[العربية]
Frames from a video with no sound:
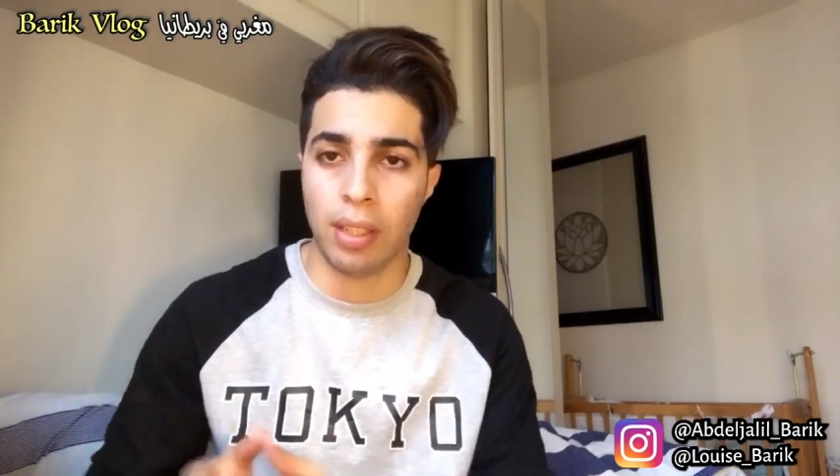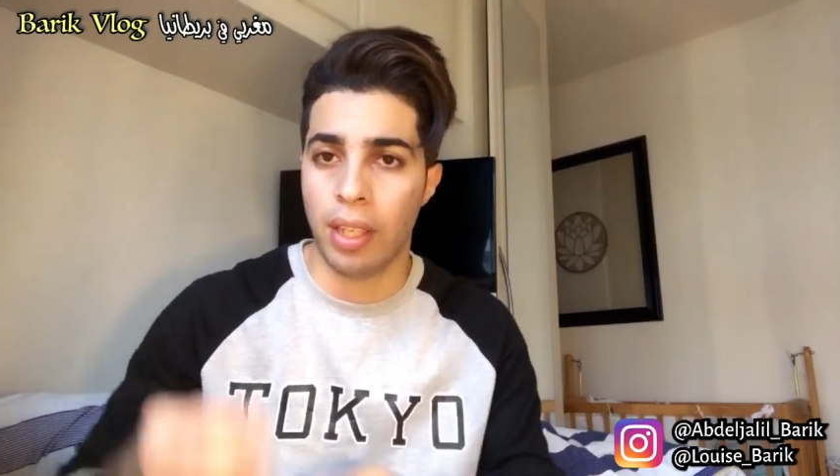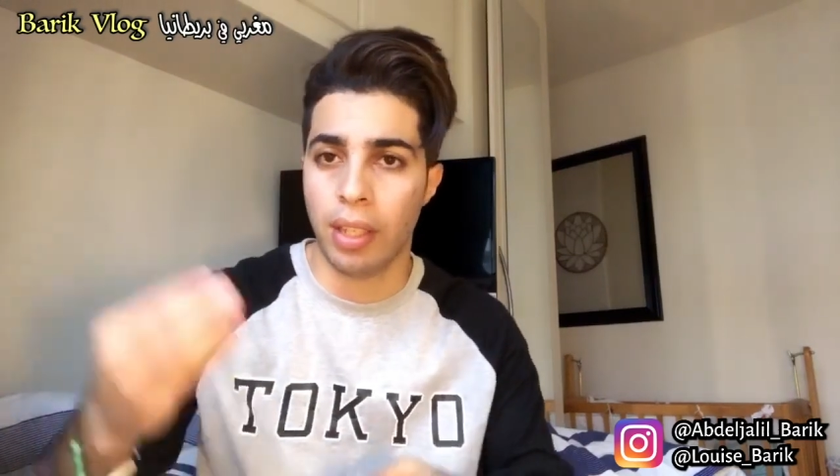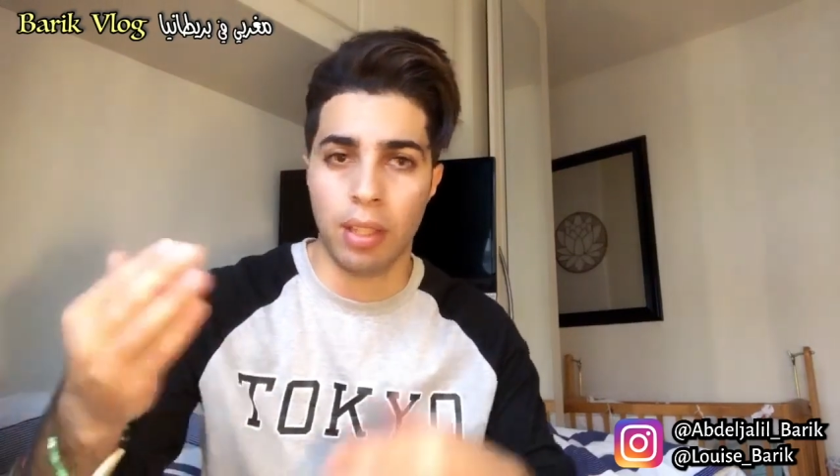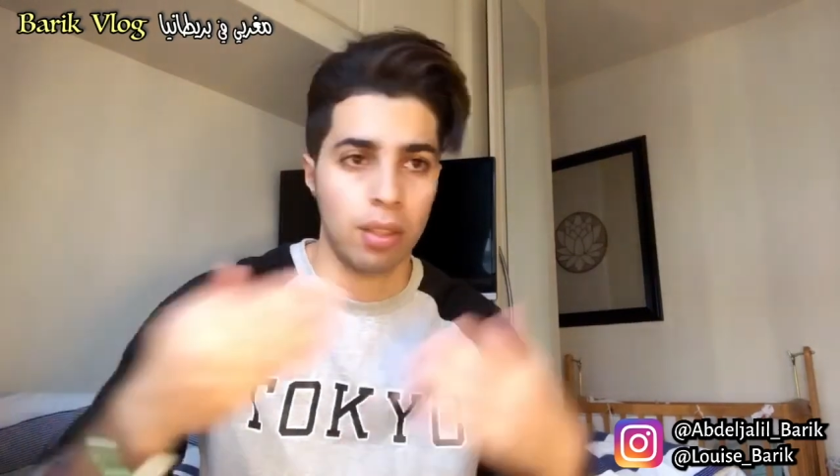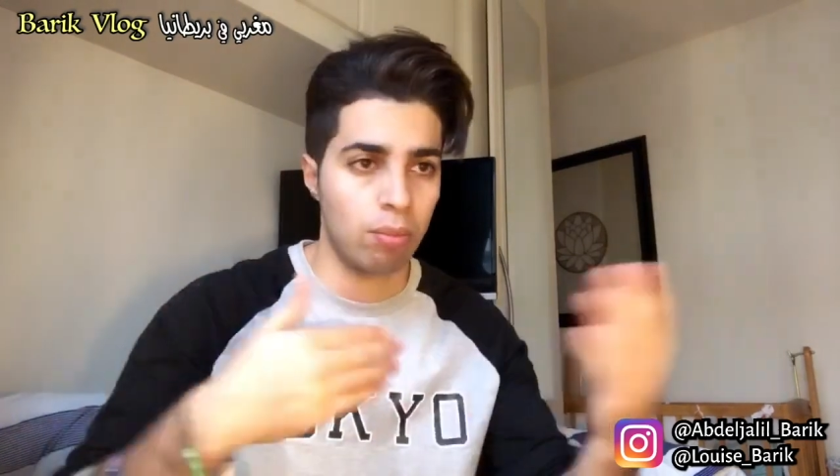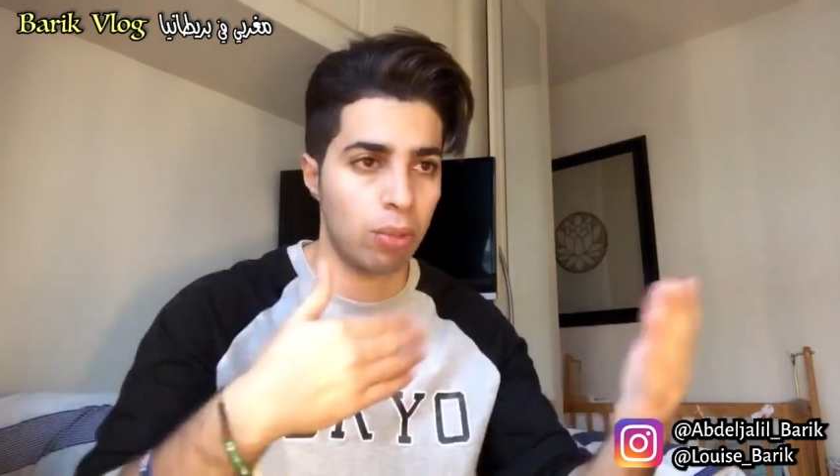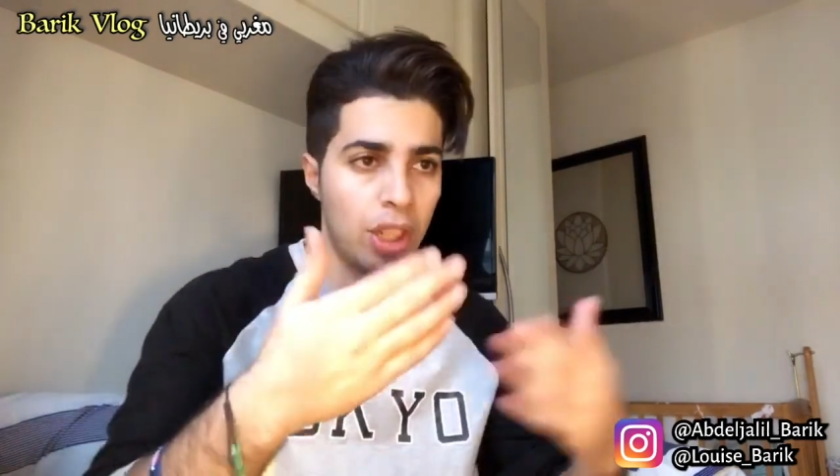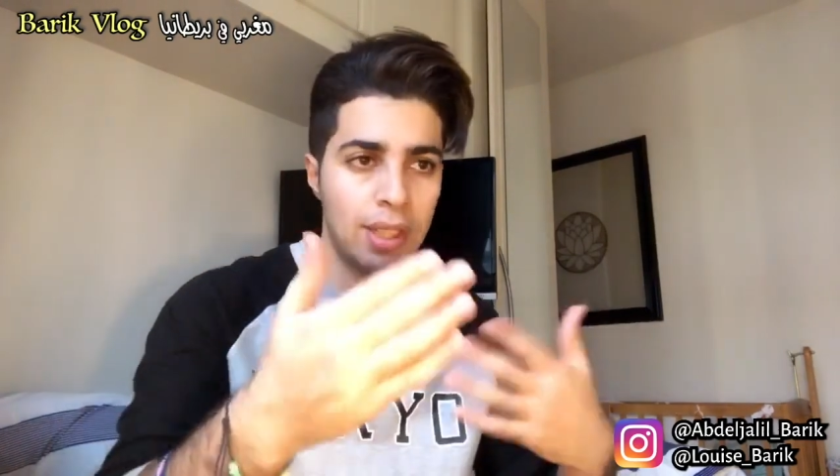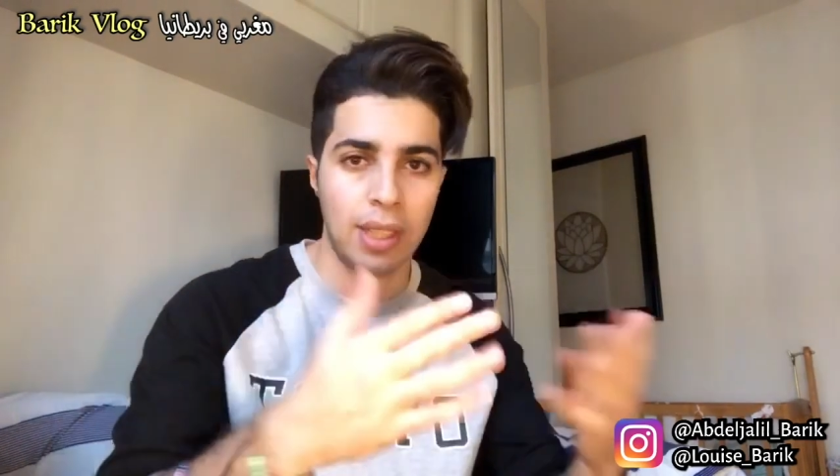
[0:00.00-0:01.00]
يعني
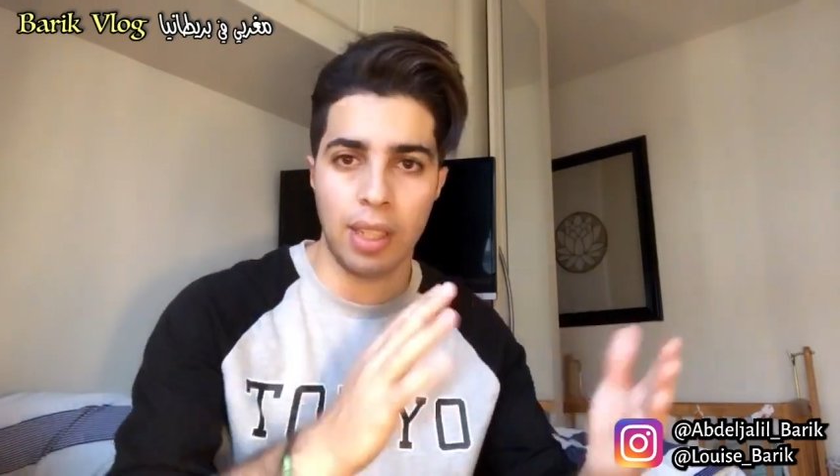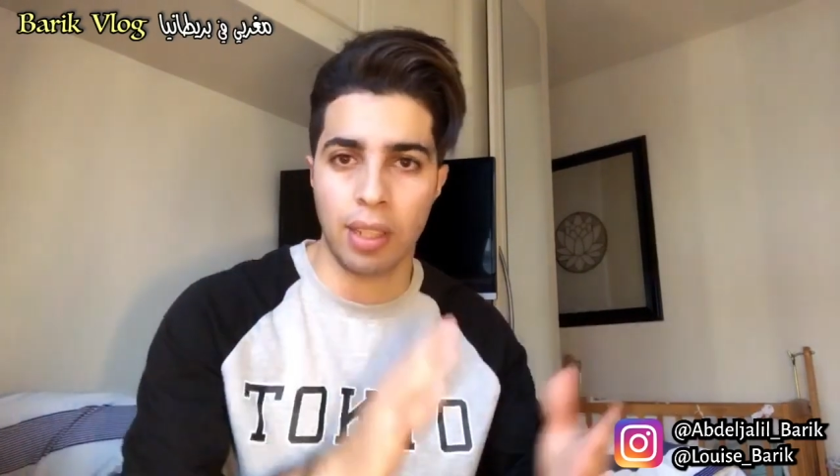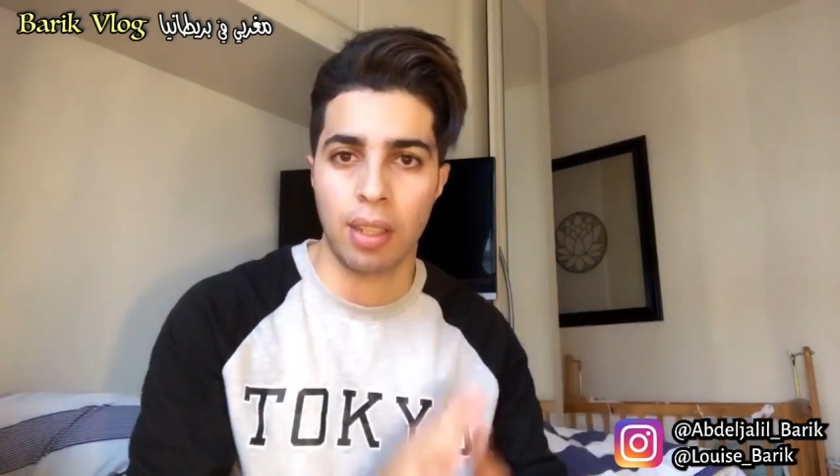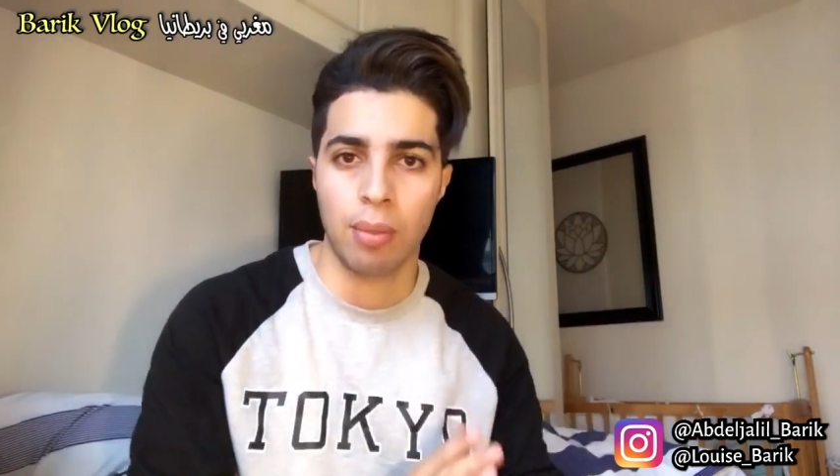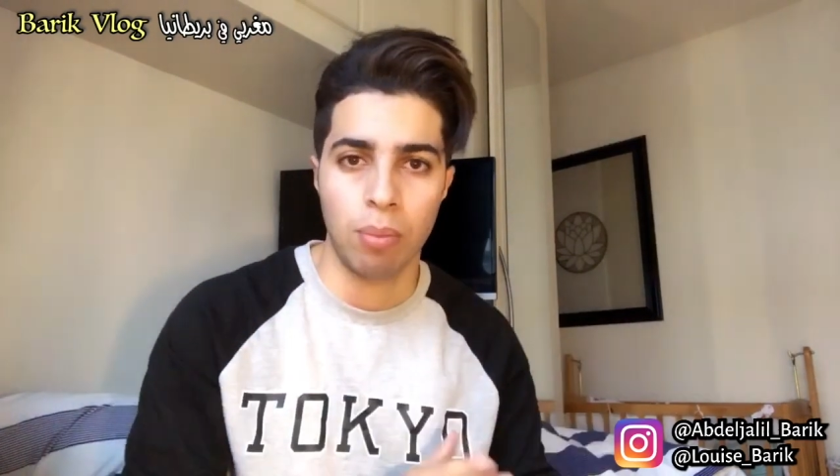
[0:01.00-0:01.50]
شخصيا